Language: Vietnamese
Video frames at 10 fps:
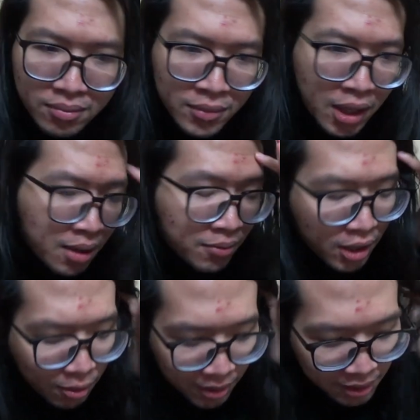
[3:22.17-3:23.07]
thơm và
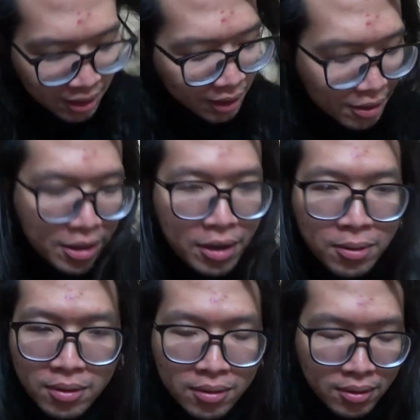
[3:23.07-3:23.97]
nồng hơn rất là
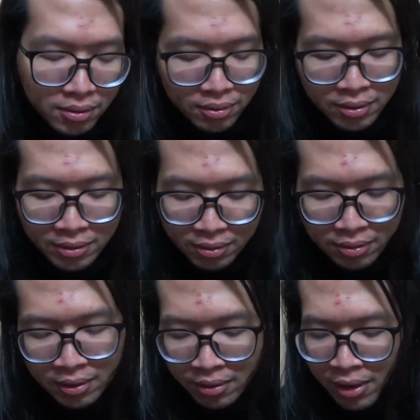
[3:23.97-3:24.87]
nhiều
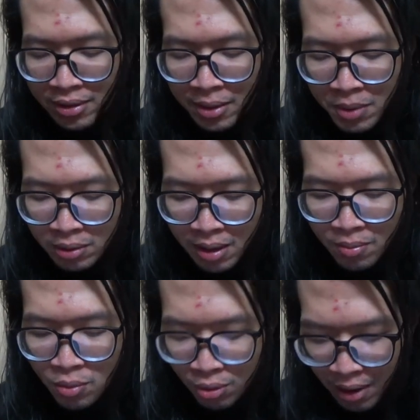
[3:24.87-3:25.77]
để xem miêu tả
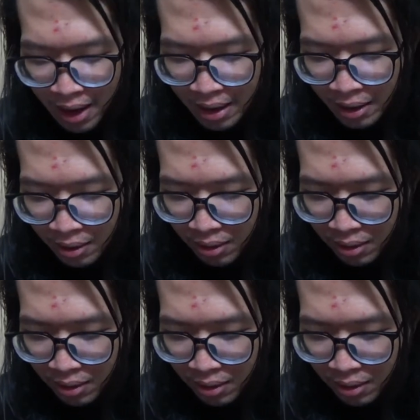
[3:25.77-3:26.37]
mùi của hãng nào